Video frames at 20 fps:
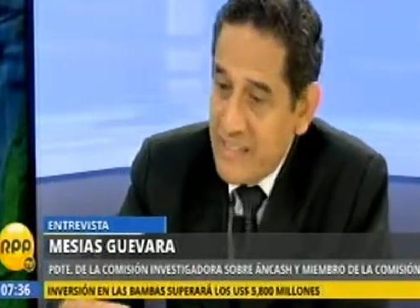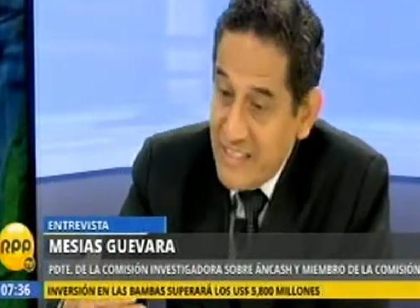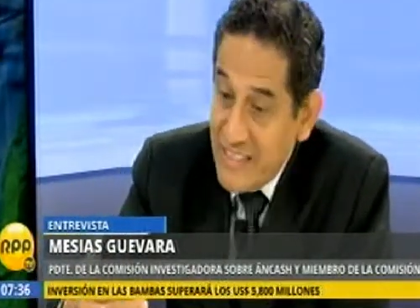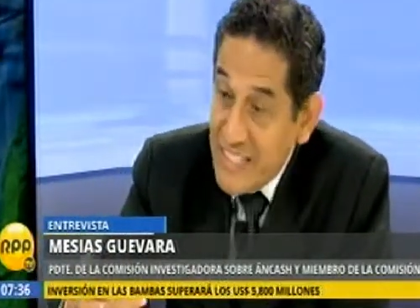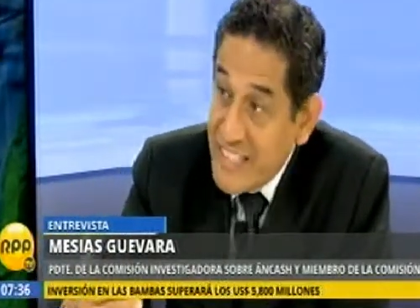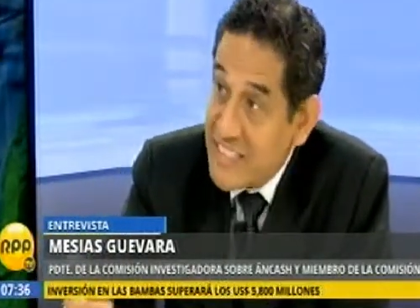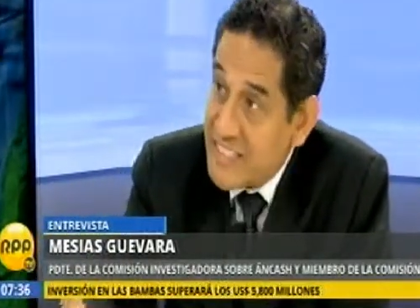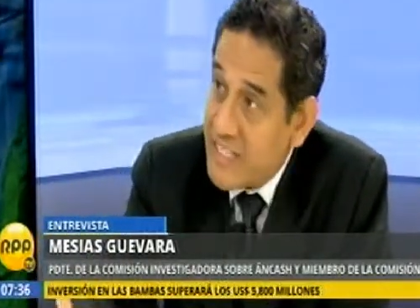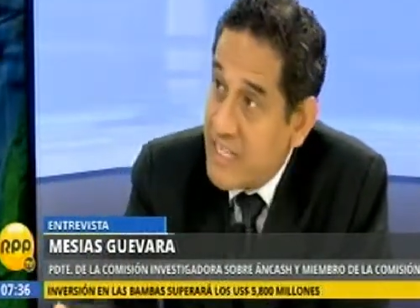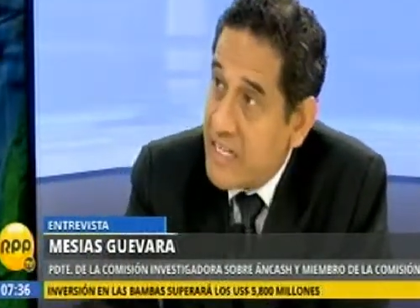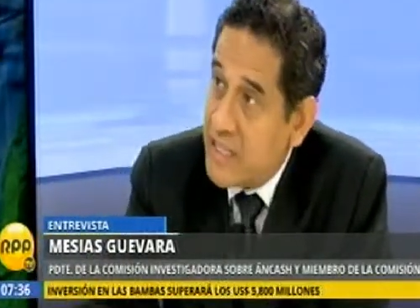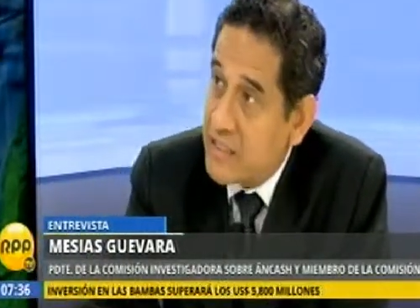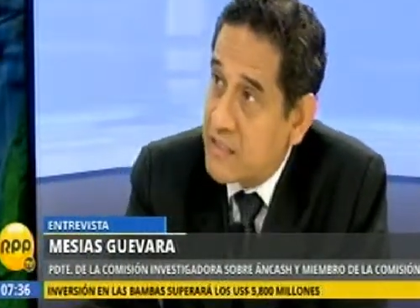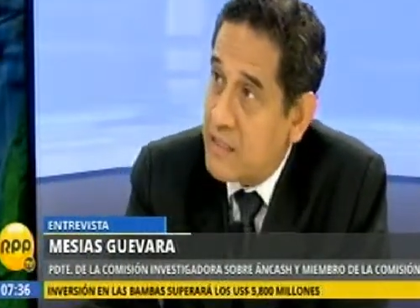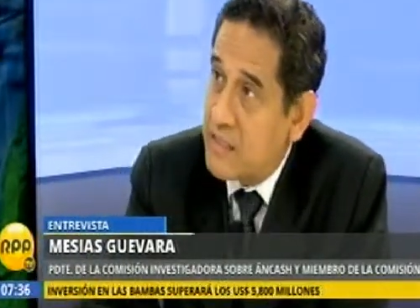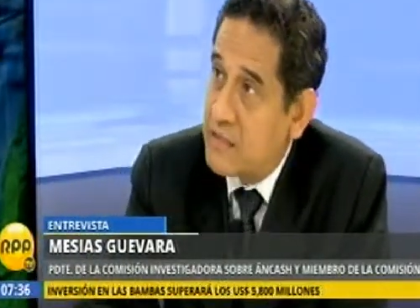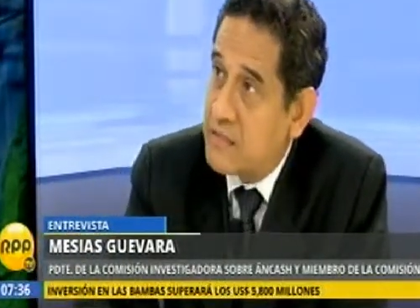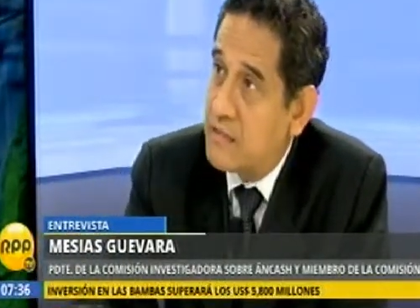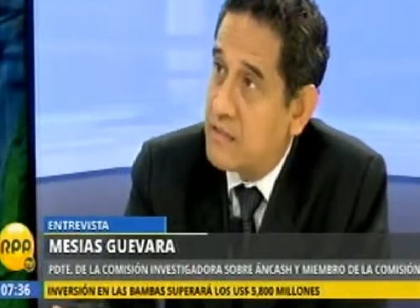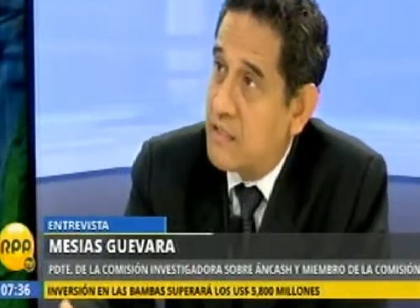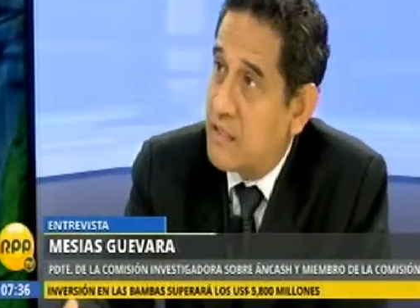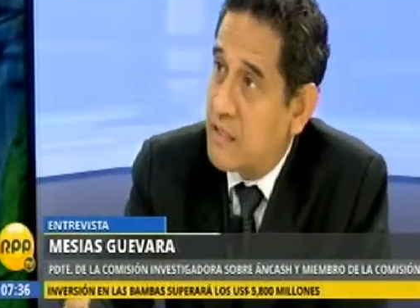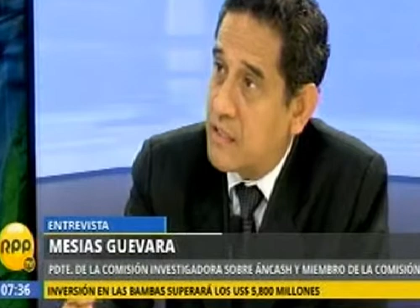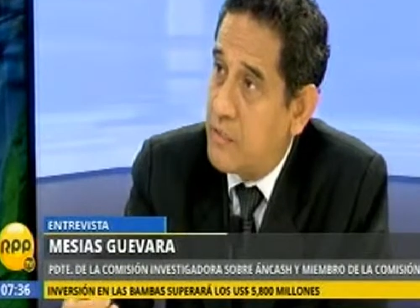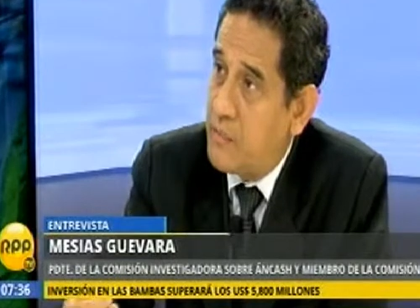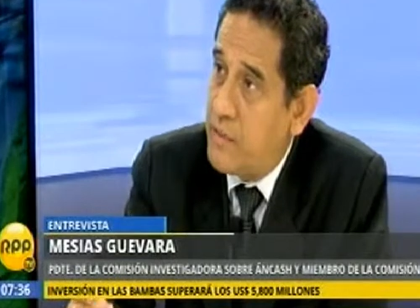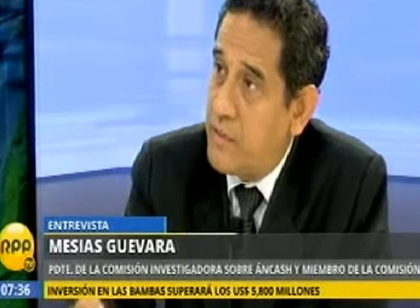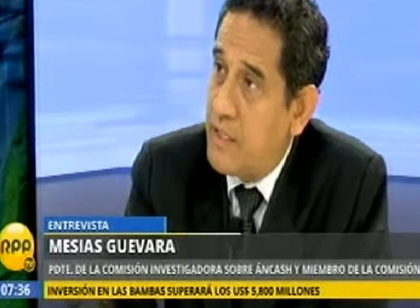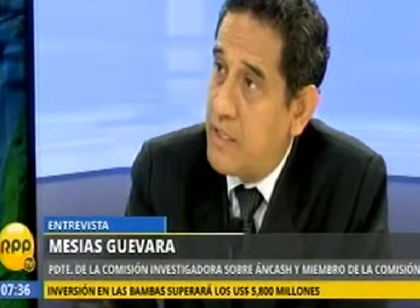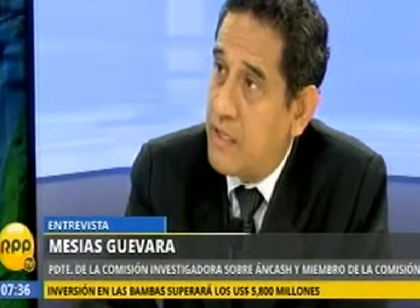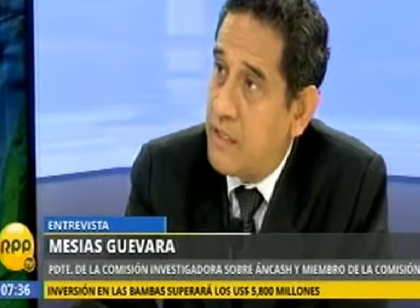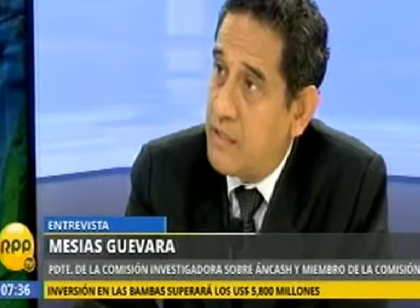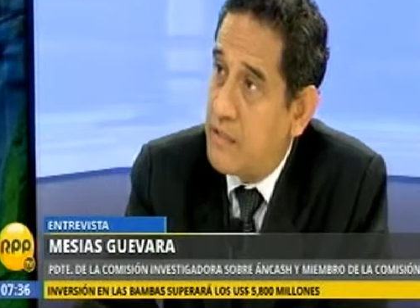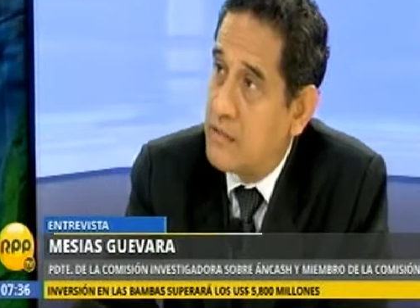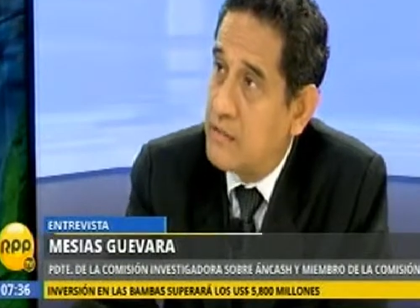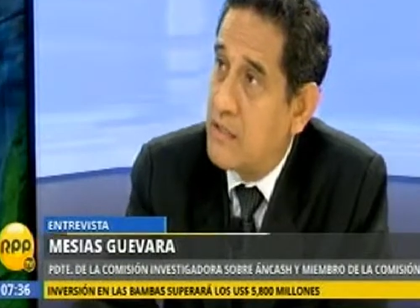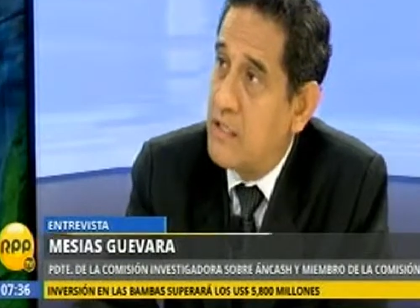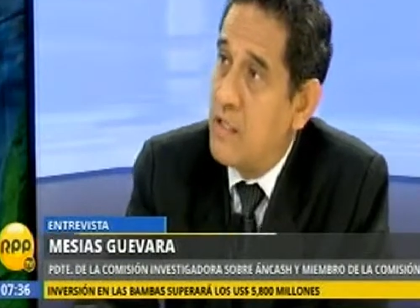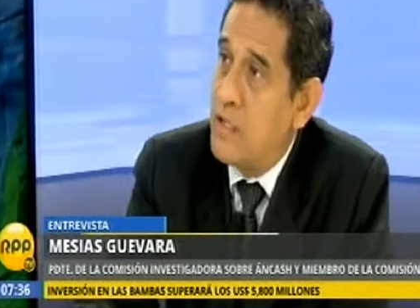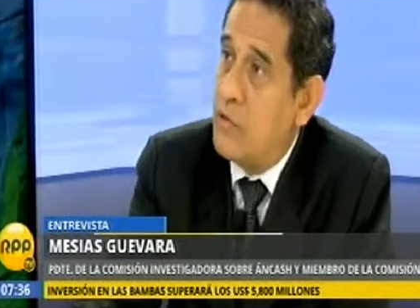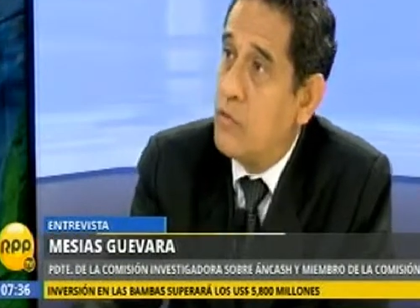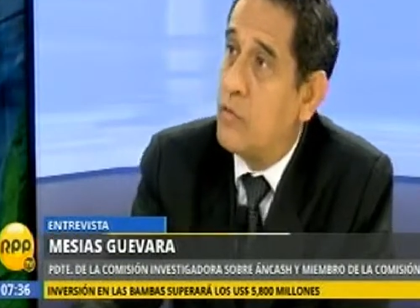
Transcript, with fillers: Y esas actas certificadas,